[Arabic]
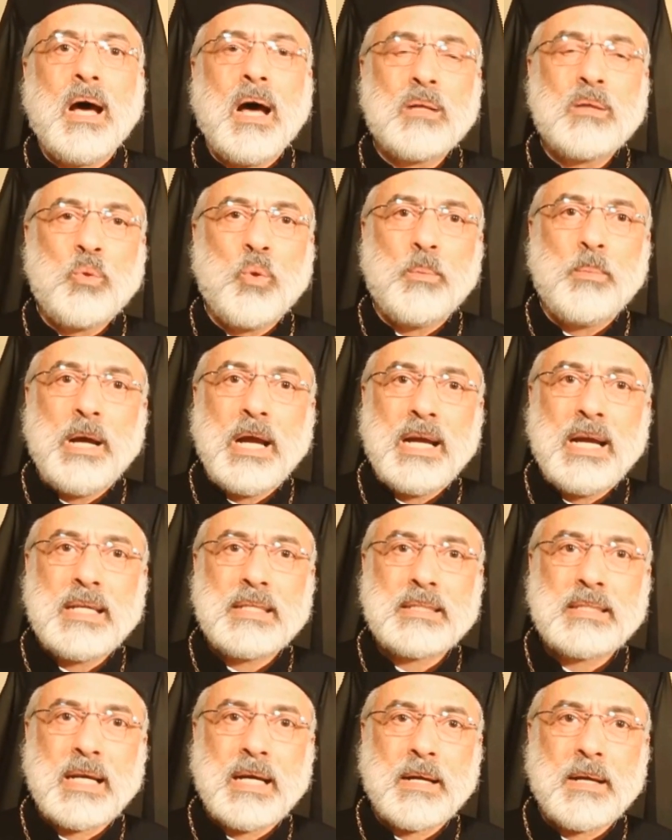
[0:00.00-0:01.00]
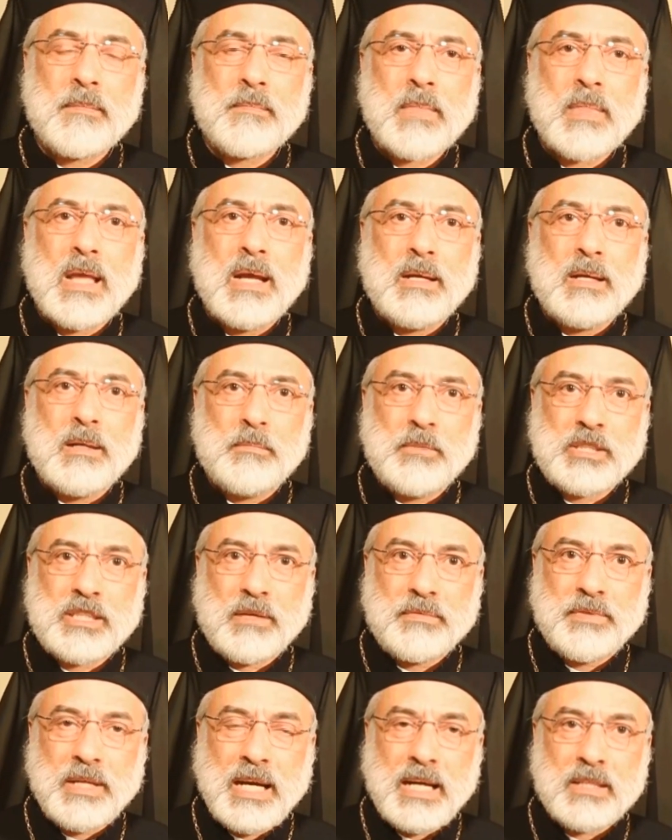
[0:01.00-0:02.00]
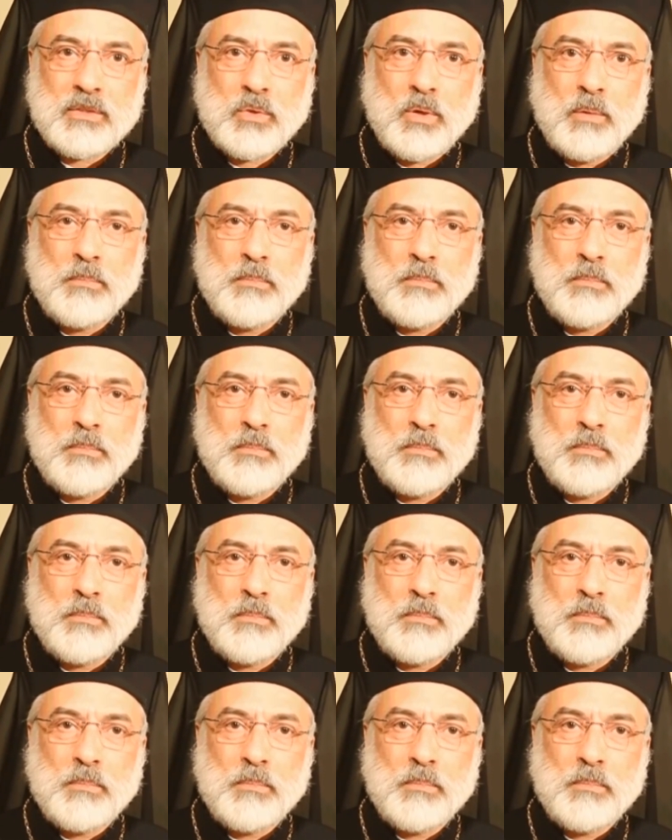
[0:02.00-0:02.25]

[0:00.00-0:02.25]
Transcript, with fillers: أطلب هذا بشفاعة